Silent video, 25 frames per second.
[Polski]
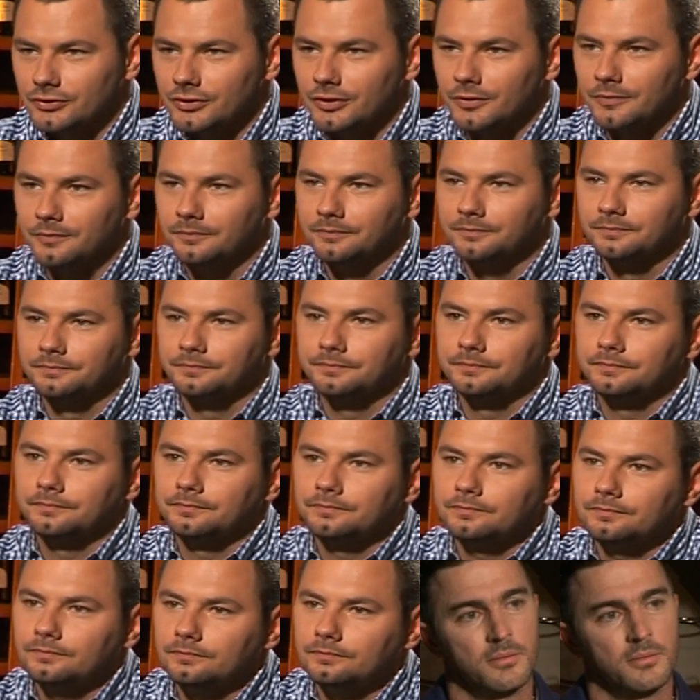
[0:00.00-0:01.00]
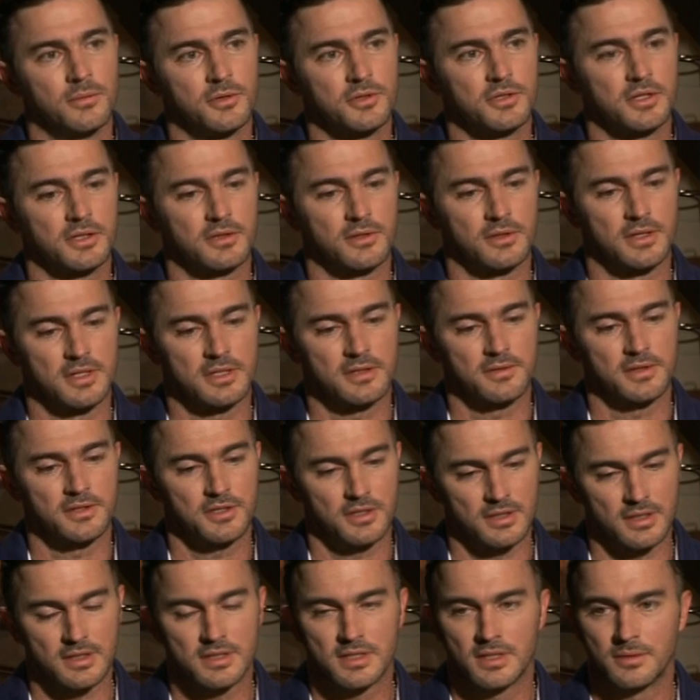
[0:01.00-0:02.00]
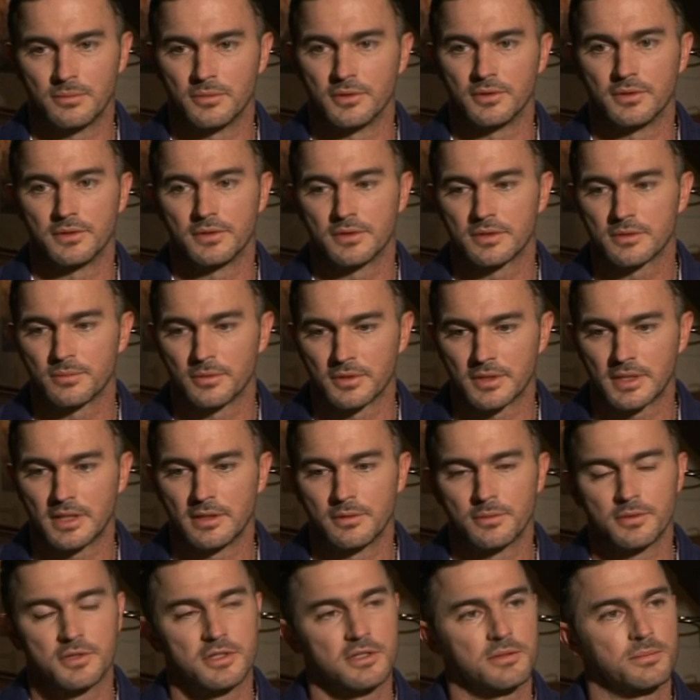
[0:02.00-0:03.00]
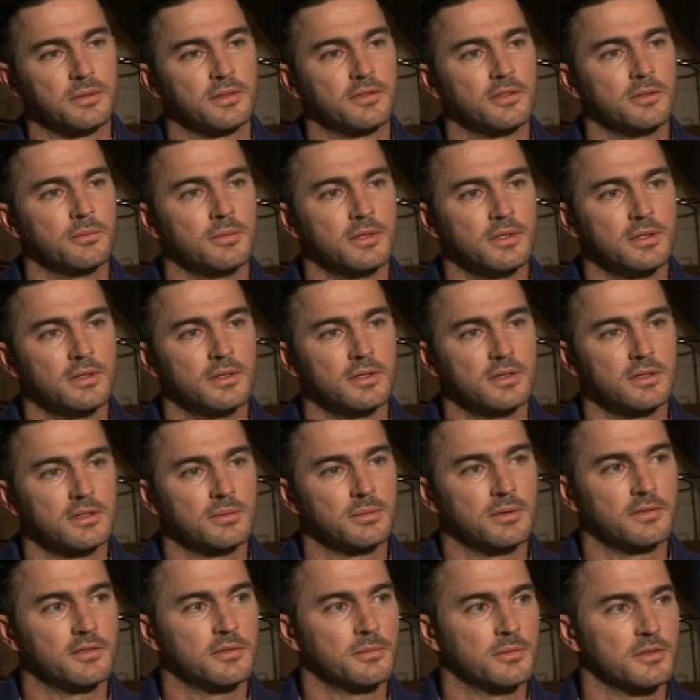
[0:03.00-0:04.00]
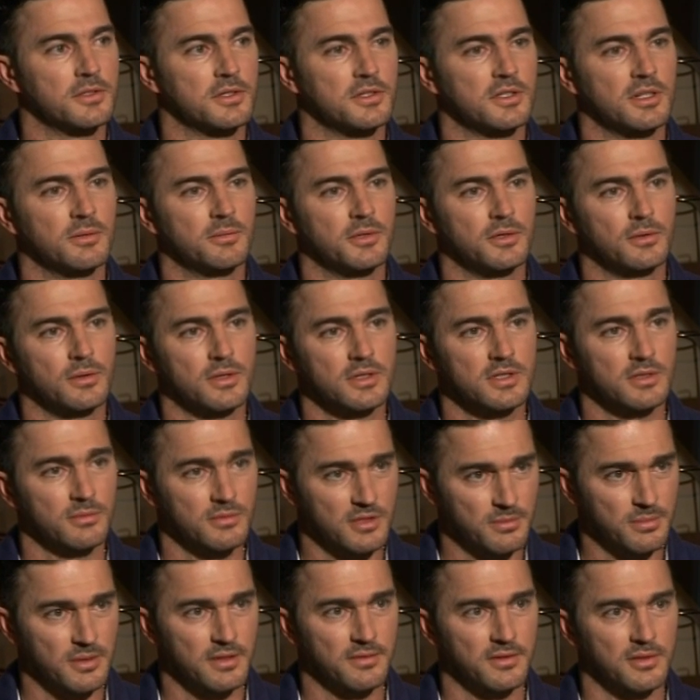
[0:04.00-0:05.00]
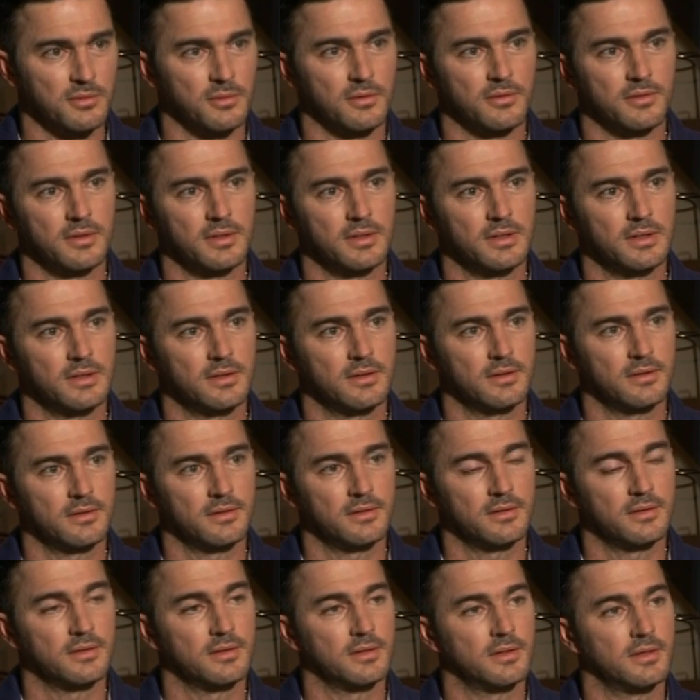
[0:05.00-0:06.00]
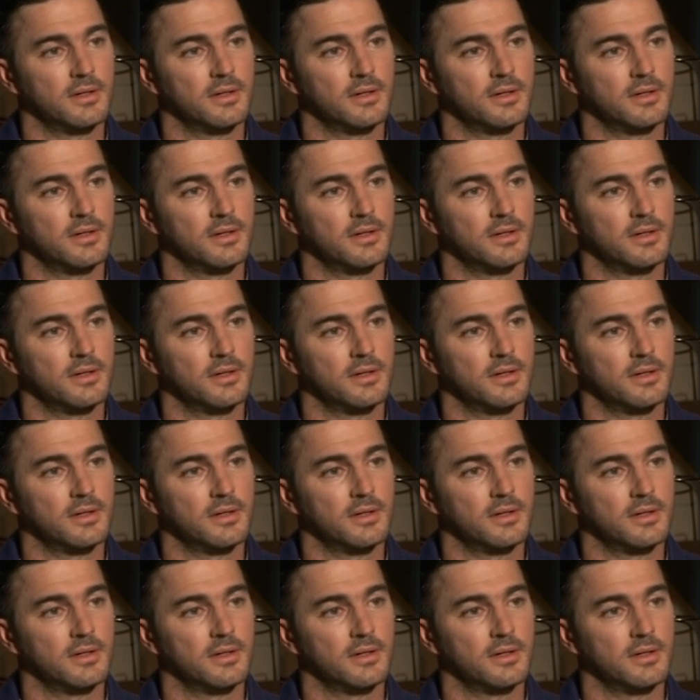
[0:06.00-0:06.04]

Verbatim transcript: można to, można to nazwać, a tak samo spotkałem się z pewnymi, z pewnymi rzeczami, które są nieprawidłowe, mhm.